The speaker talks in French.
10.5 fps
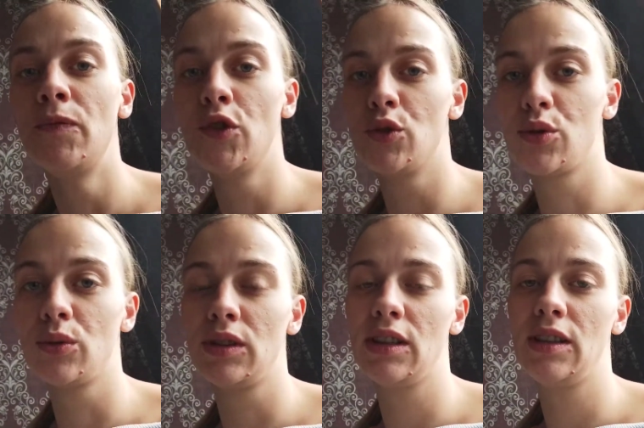le
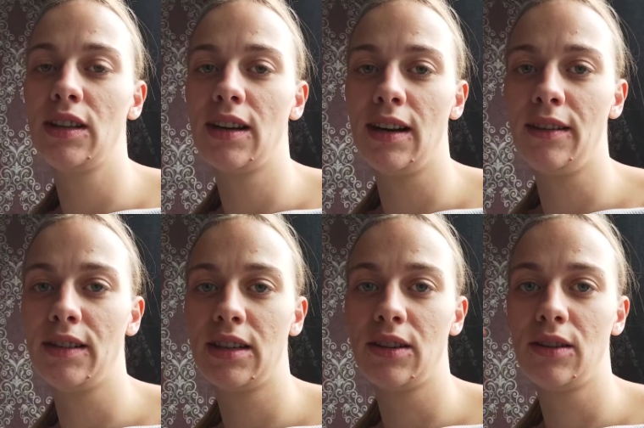son était décalé
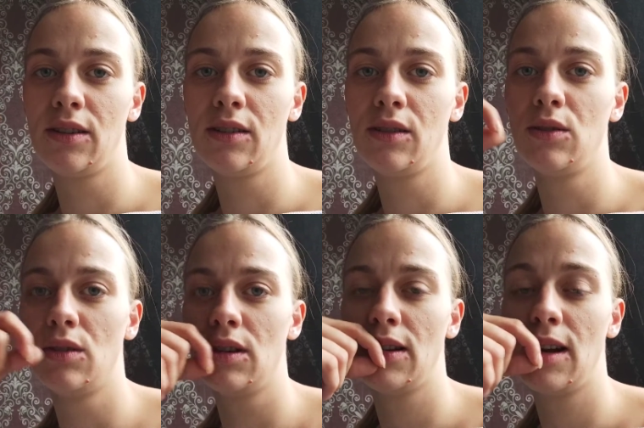avec
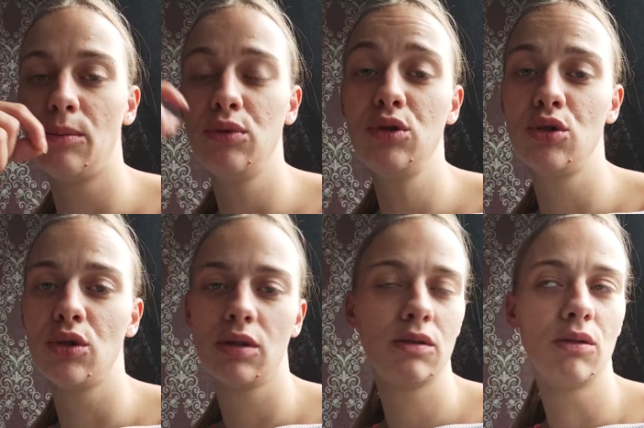euh, la bouche
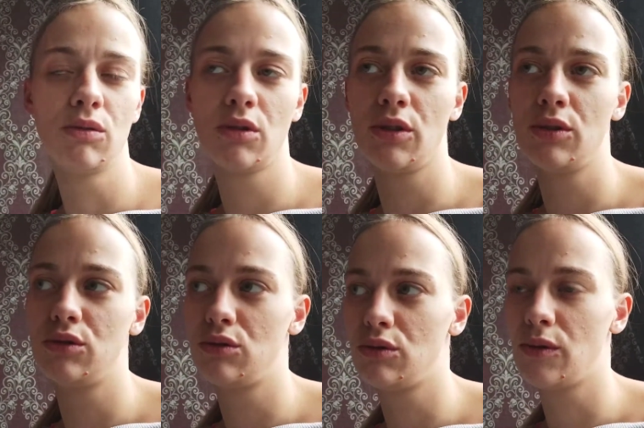donc euh,
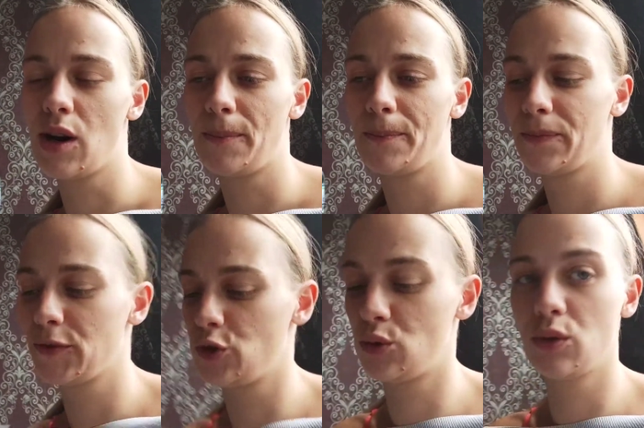du coup voilà
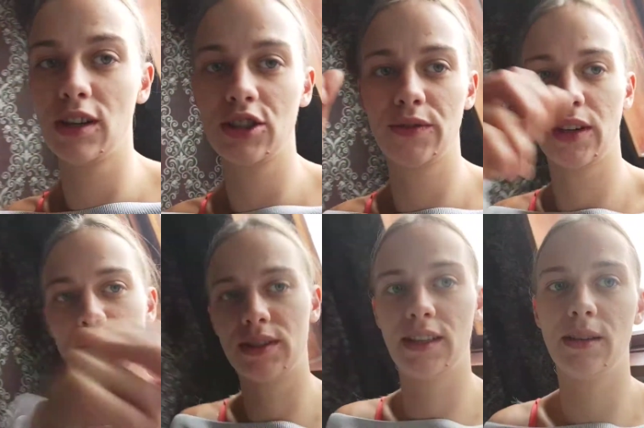du coup là je vais
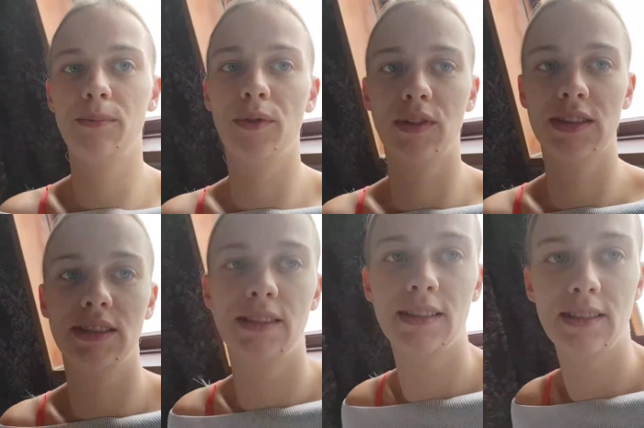réessayer pour voir
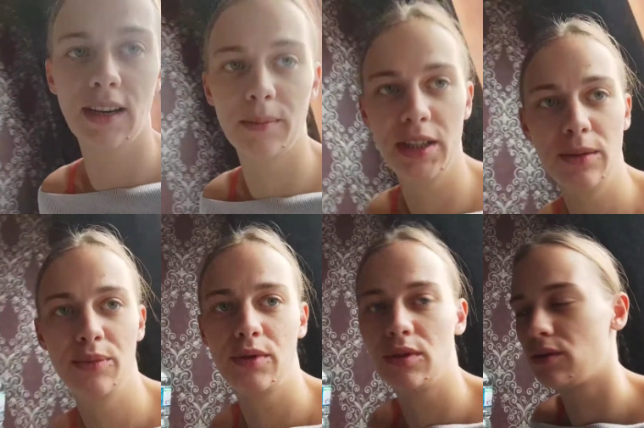si ça s'est remis et
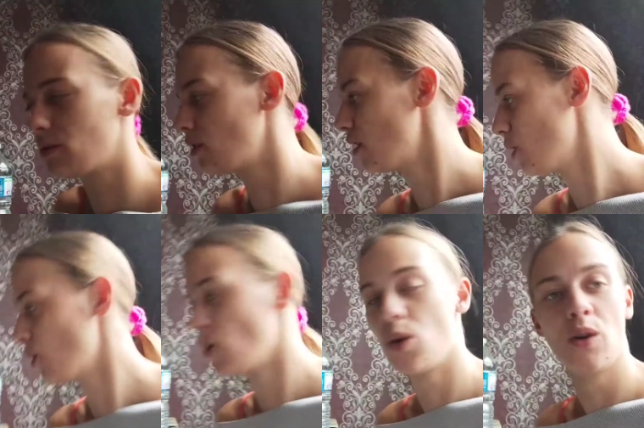puis
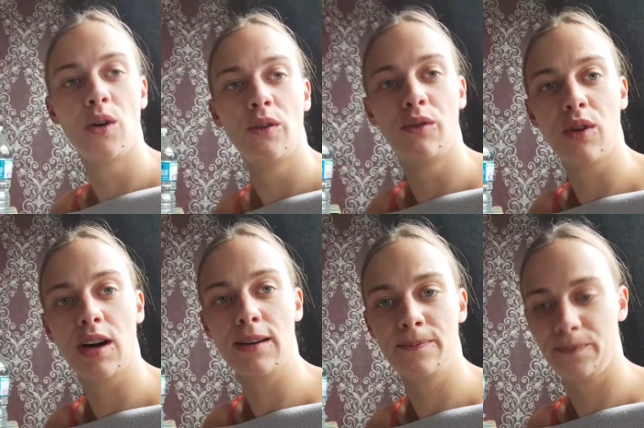
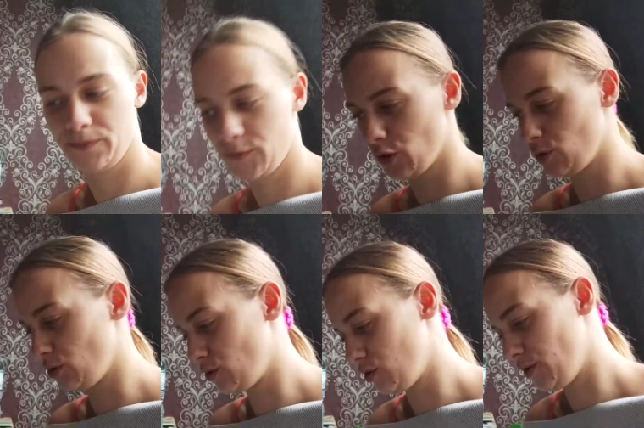voilà donc
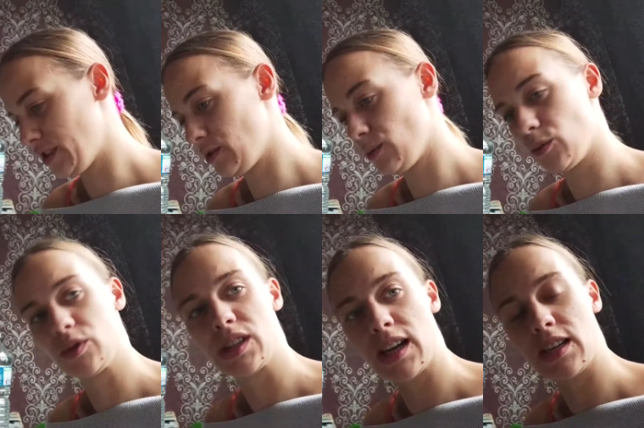du coup je fais ce
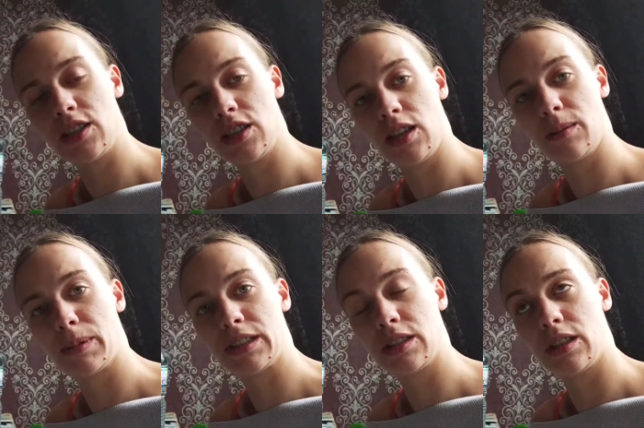montage et
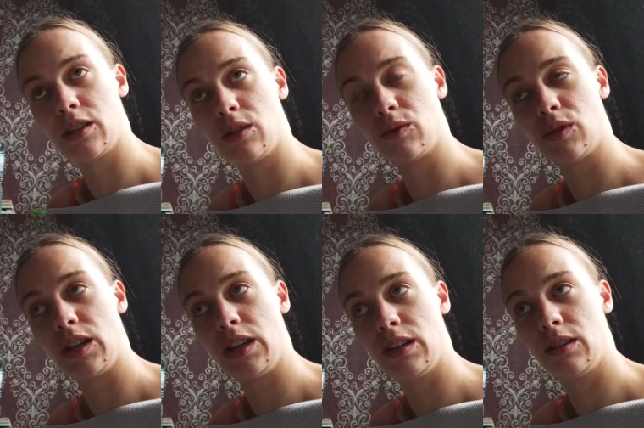après j'essaie de
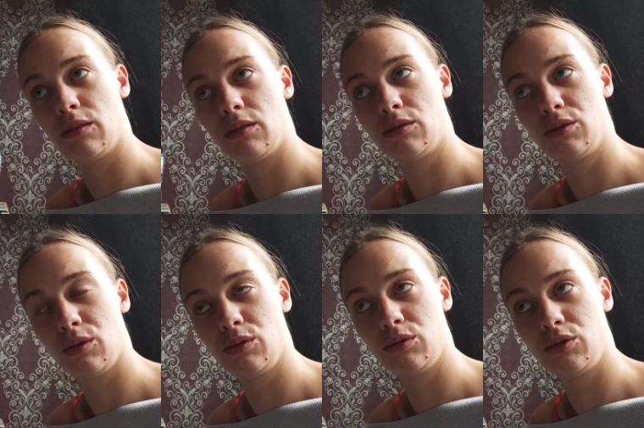l'envoyer
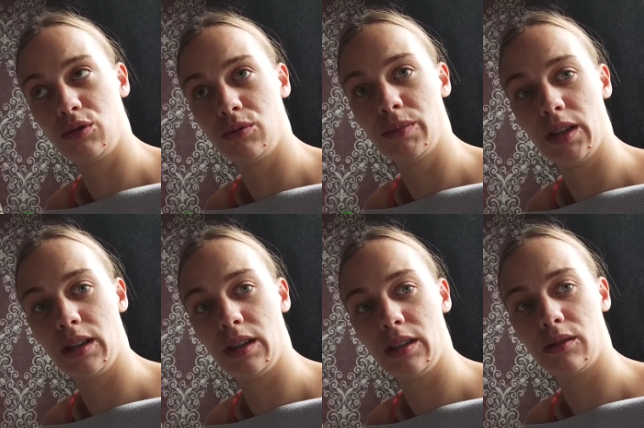sur YouTube
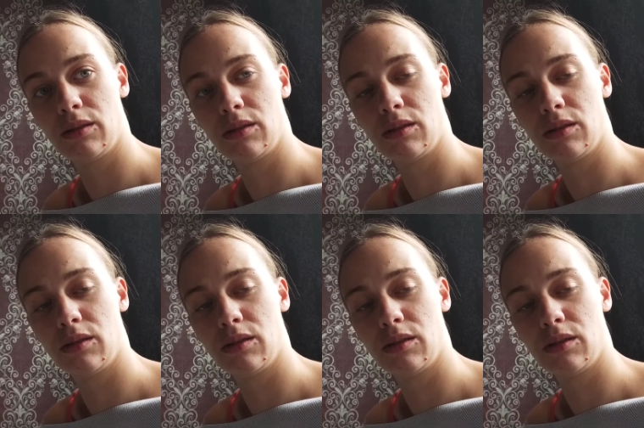et